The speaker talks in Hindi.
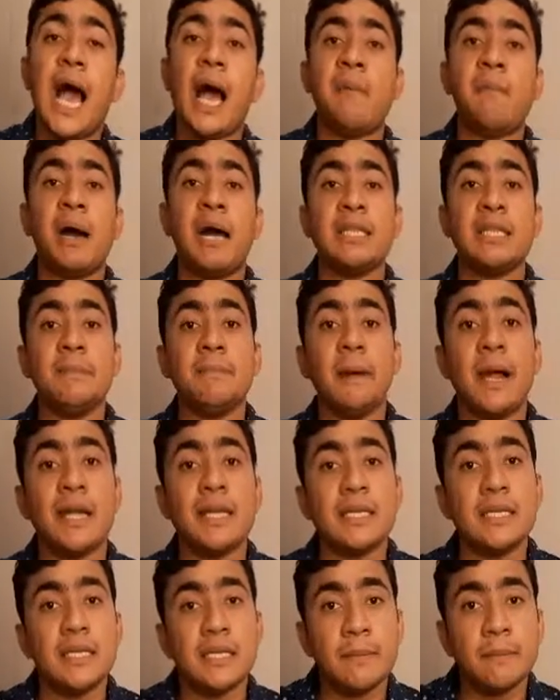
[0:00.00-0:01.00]
आम आदमी
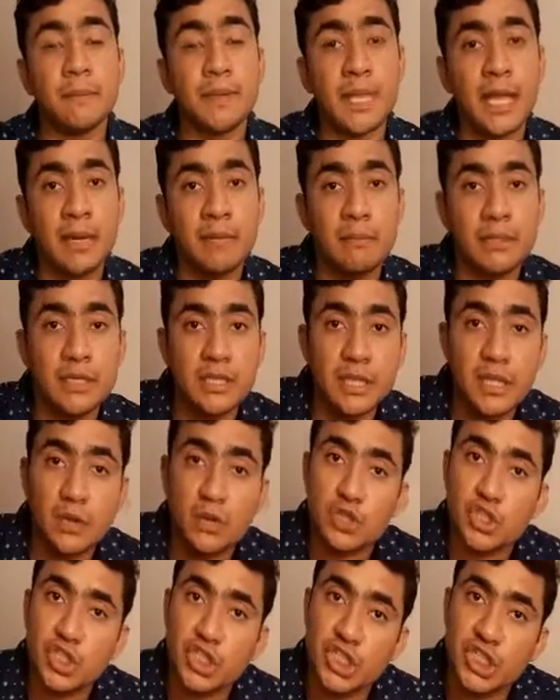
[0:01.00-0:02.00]
पार्टी ने प्रधानमंत्री
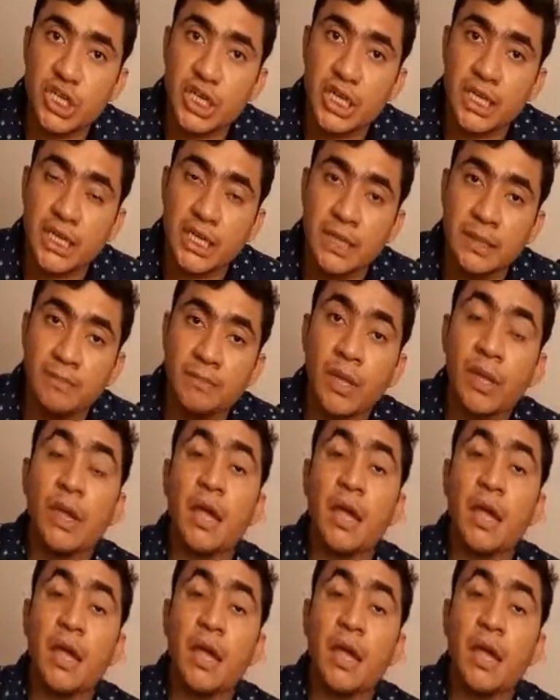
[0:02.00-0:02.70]
को चिट्ठी लिखी